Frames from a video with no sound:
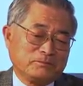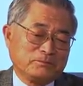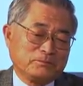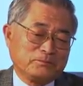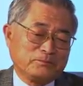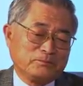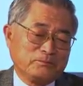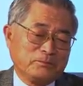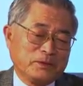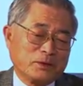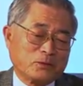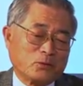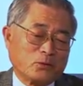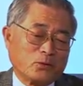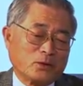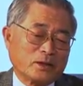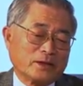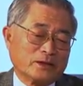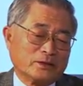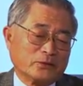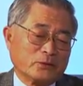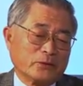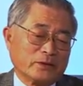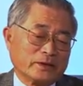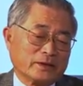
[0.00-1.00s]
美国
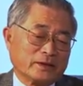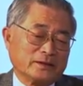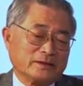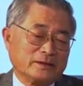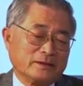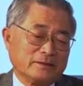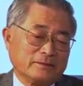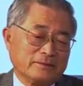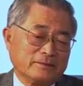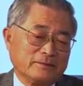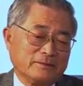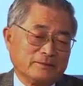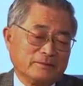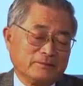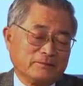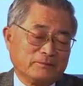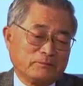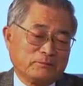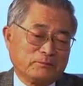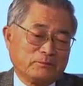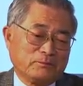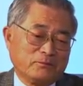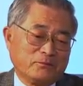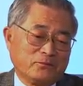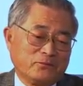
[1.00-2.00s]
可能会跟
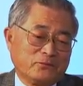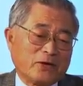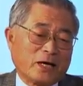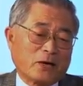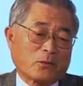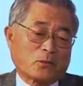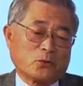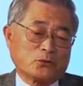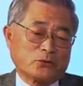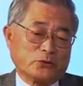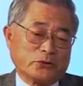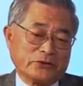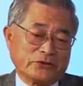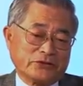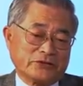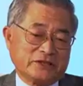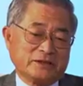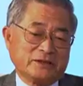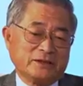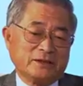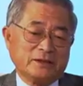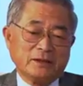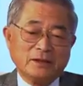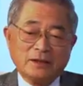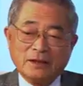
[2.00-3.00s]
法国学习。
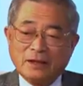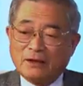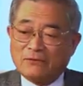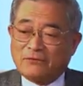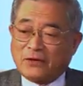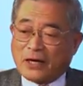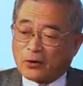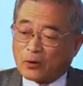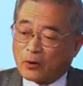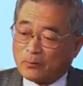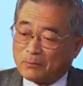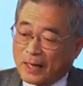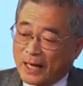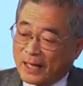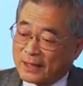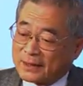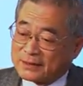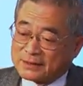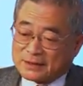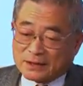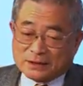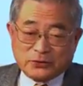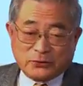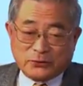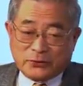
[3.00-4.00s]
法国巴黎
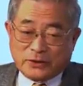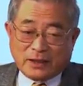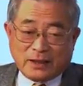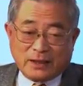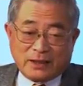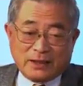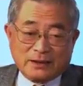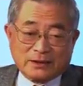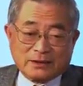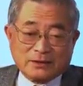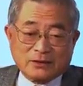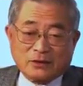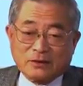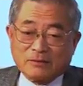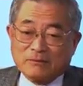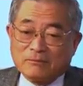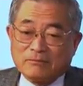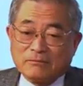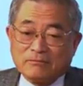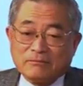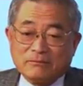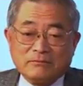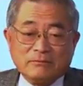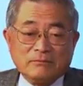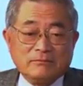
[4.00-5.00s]
这次遇害了以后，
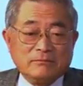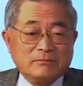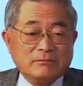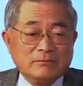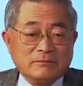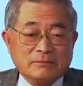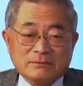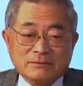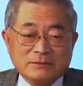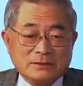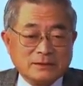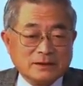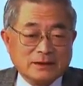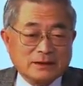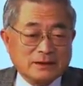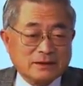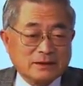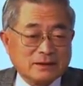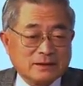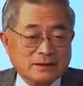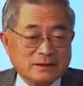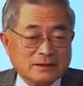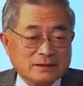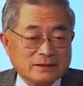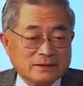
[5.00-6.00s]
那
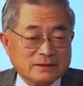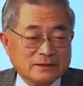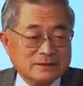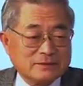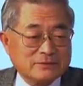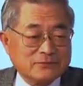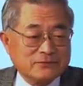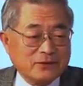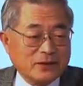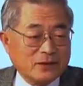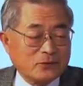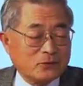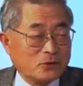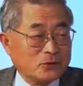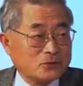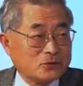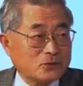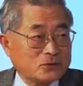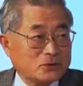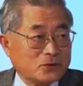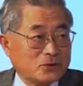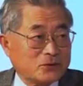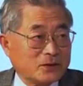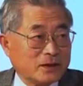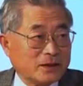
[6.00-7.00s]
个法国
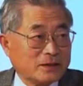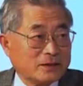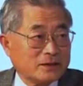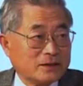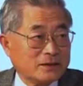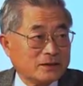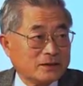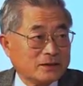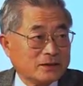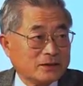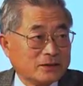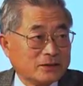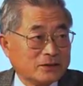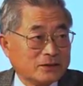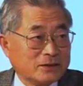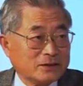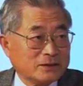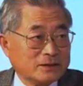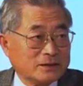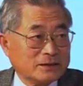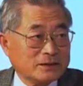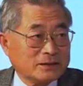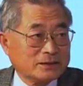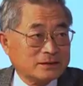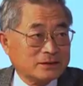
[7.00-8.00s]
总统啊，
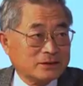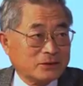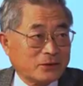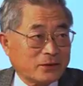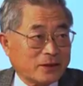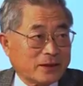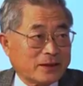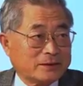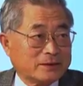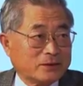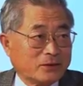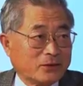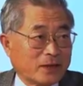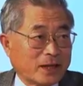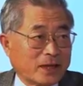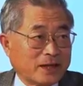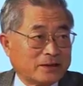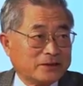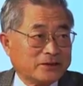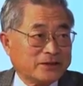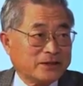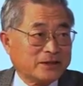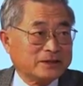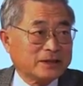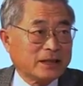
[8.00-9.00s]
奥
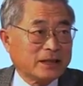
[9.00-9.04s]
兰迪，